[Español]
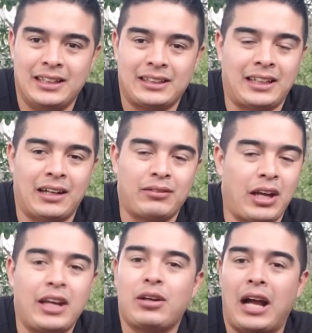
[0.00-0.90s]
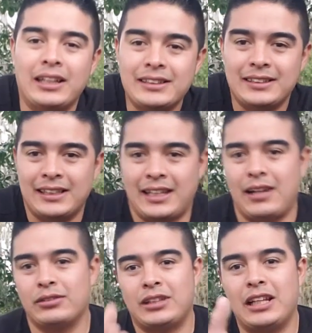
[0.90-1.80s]
Y al, aunque
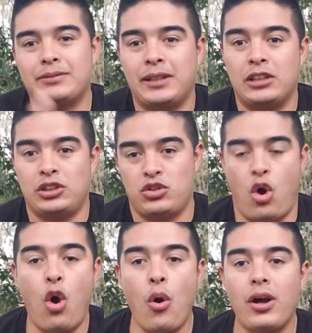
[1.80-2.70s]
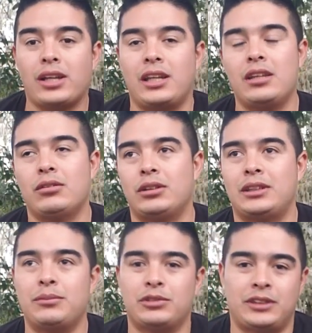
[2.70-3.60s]
antes de entrar a ustedes les van a decir, no,
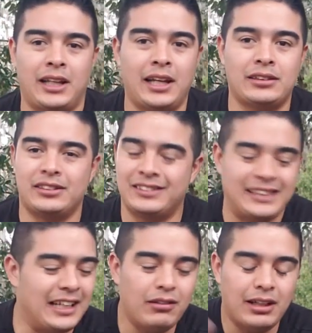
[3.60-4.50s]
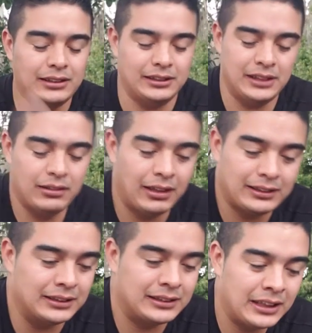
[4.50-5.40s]
aquí no hacemos eso. No, sí lo hacen,
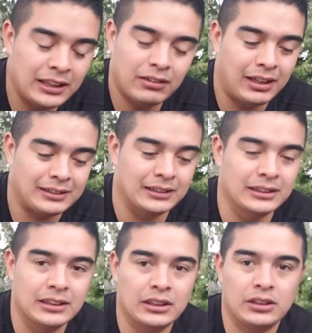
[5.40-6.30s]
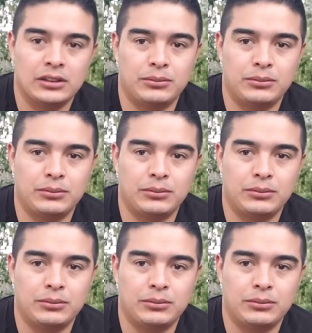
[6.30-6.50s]
sí lo hacen, sí lo hacen.